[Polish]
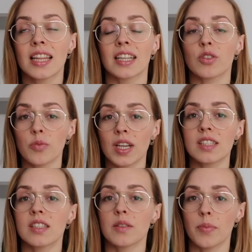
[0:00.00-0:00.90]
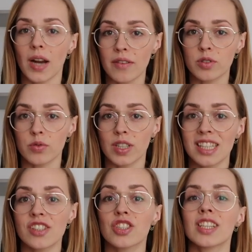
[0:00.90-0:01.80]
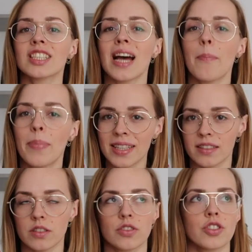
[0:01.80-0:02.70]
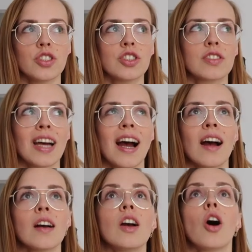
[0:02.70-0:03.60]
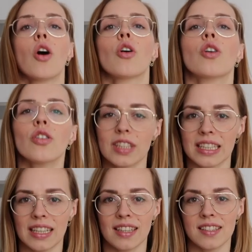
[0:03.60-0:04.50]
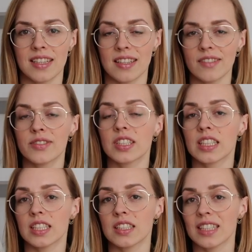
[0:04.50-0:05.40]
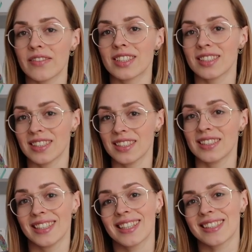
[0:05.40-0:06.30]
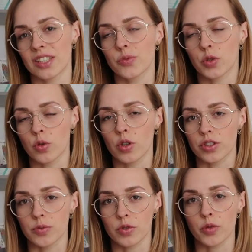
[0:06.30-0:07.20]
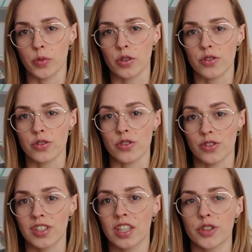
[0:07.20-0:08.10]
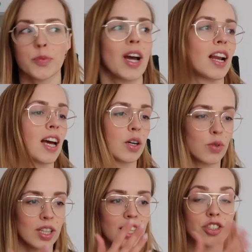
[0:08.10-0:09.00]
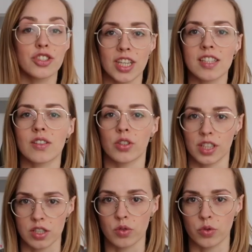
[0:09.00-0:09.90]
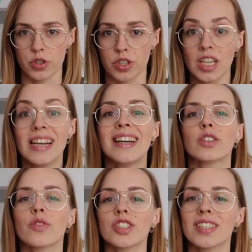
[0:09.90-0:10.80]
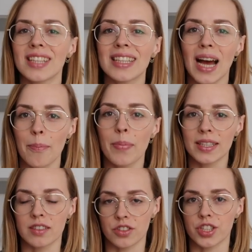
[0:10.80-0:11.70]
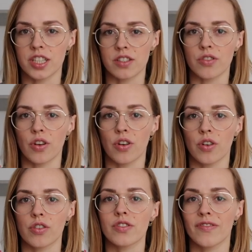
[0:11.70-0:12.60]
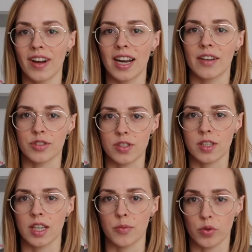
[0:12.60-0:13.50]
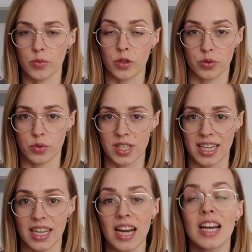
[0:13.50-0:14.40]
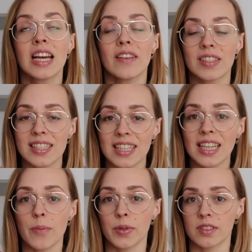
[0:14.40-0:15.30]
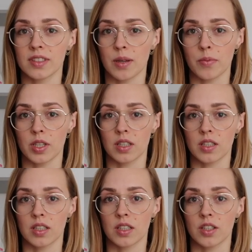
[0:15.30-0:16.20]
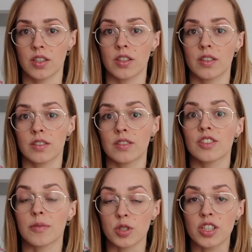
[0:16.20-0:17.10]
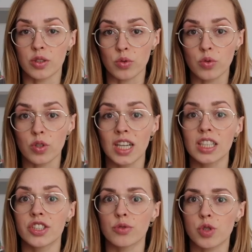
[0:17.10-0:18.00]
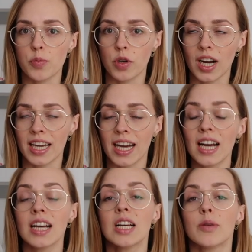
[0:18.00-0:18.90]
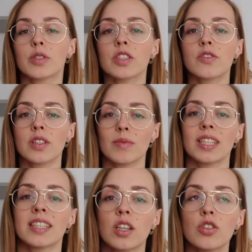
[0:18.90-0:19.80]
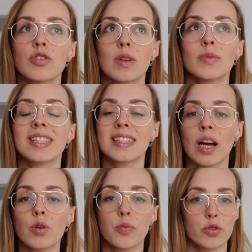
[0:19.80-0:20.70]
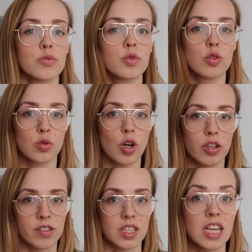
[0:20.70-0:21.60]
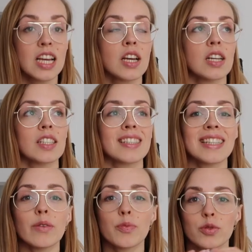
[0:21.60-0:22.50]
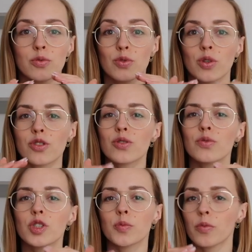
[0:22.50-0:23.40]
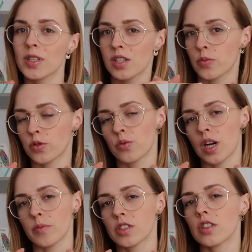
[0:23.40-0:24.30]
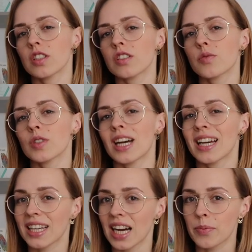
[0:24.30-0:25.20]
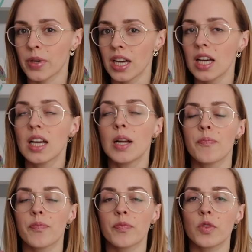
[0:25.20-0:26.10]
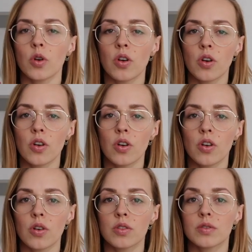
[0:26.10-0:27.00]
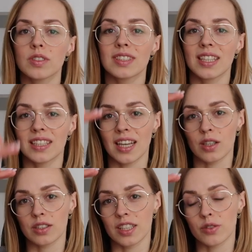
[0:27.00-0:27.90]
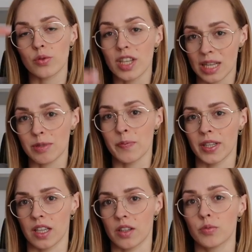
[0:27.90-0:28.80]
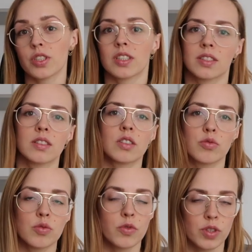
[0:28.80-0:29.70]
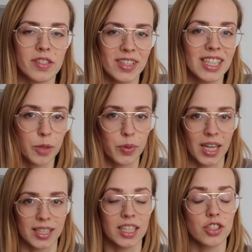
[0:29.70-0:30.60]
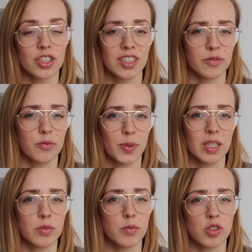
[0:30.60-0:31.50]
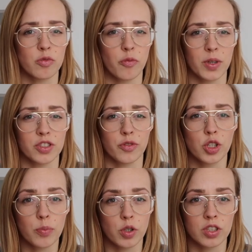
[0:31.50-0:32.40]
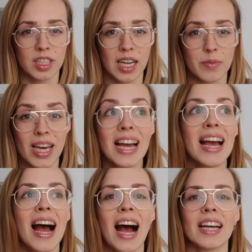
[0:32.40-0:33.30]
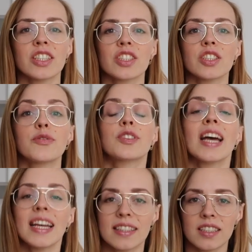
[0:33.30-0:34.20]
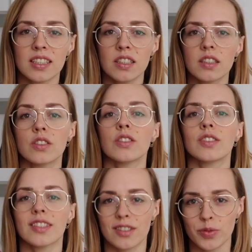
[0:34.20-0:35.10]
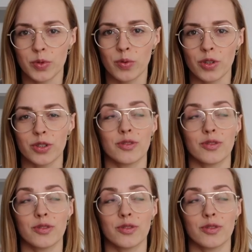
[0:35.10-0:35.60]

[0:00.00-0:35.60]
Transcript: Natomiast prawdą jest, że nasz apetyt, czyli ta ochota na jedzenie, wtedy kiedy nawet nie, nie, jesteśmy głodni, bo dopiero co coś zjedliśmy, ale akurat leży ciastko i nas kusi, to właśnie ten apetyt często rozwala wszystkie próby odchudzania, więc ten apetyt nam, e, nam się redukuje i się uspokaja, przede wszystkim dlatego, że mamy stały poziom glukozy. E, stały poziom glukozy również pomiędzy posiłkami. Jeżeli jesteśmy na high carbie, mm, to ten, ta, ten cukier nam spada. Robi się, niektórzy mówią, tak zwana hipka, tak? Czyli wpadamy, możemy wpaść w hipoglikemię, a jeż, i wtedy jesteśmy głodni.